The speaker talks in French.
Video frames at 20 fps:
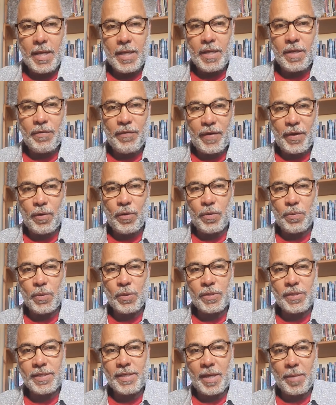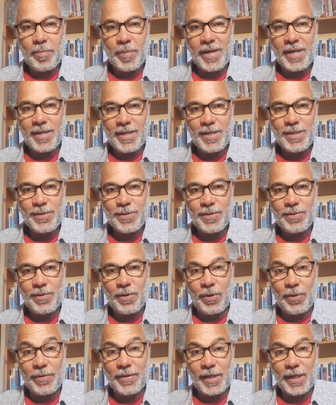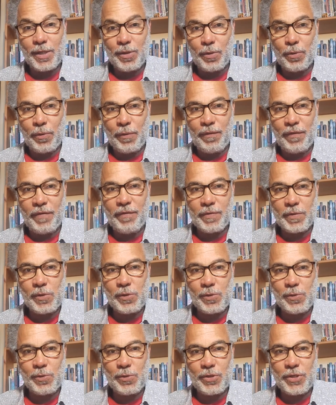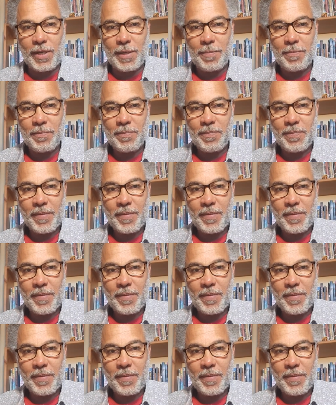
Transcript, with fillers: il va commencer à parler, rentrer dans le vif du sujet.